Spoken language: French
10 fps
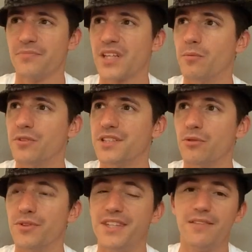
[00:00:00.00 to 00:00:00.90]
comment dire,
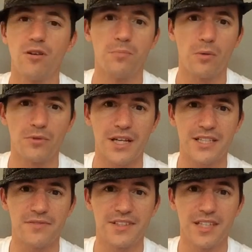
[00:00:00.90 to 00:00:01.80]
le développement de mon
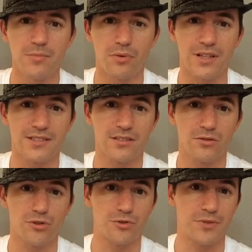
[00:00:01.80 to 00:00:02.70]
activité. Pour
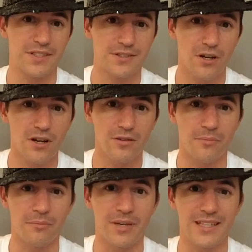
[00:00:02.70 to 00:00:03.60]
l'instant, je suis seul,
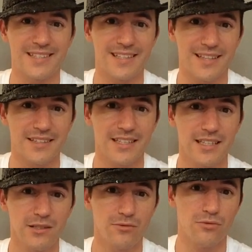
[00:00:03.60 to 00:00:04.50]
mais cette
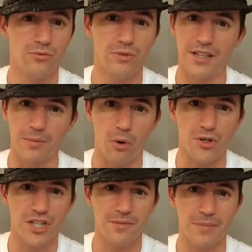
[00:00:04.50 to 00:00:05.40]
année ou l'année
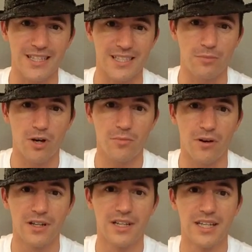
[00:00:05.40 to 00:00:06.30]
prochaine
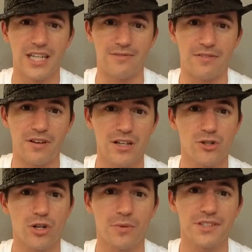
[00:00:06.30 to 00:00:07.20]
maximum, il va falloir que
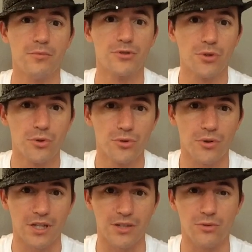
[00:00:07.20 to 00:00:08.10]
je commence à me
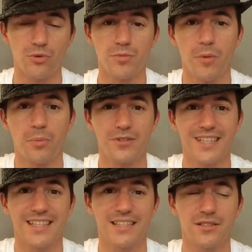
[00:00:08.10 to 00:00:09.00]
structurer. Du coup, je me pose
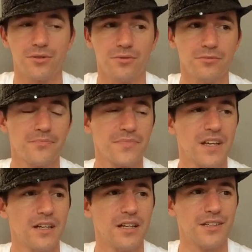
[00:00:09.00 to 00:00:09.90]
des questions.
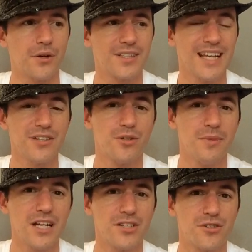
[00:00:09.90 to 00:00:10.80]
Dans quel
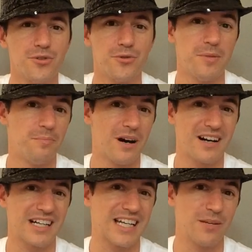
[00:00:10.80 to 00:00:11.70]
domaine je ne suis
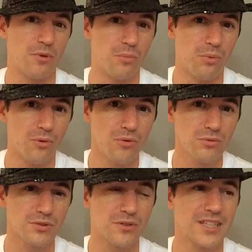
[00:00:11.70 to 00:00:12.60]
pas réellement bon
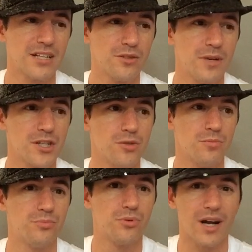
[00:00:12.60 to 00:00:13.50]
ou dans quel domaine je
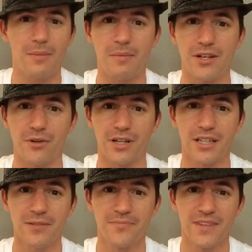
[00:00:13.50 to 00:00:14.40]
pourrais m'améliorer